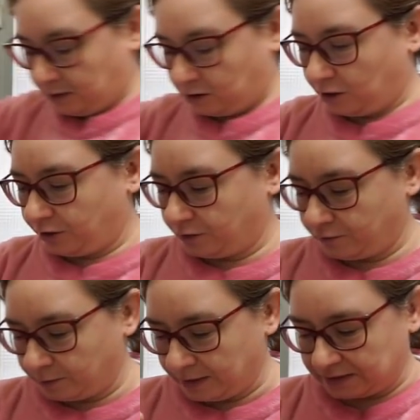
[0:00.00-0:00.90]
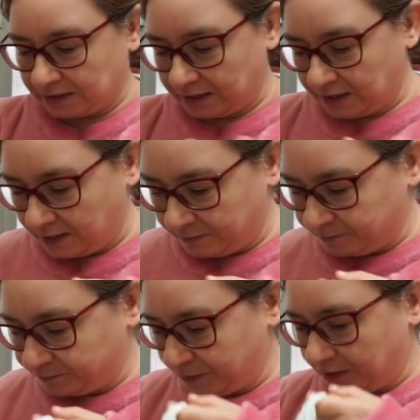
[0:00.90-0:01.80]
Entonces os lo voy a enseñar.
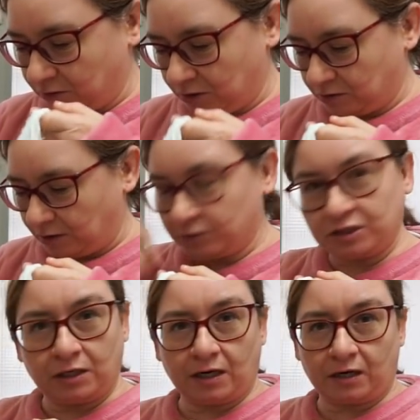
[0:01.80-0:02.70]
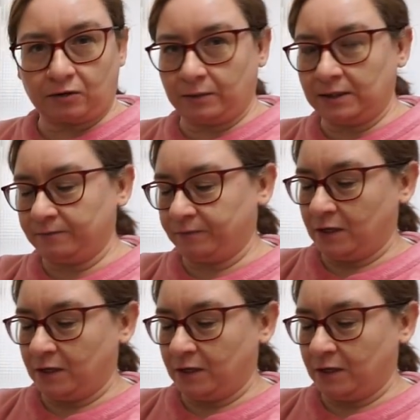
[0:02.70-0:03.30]
Ya tengo aquí una bolsa y el carro, ¿vale?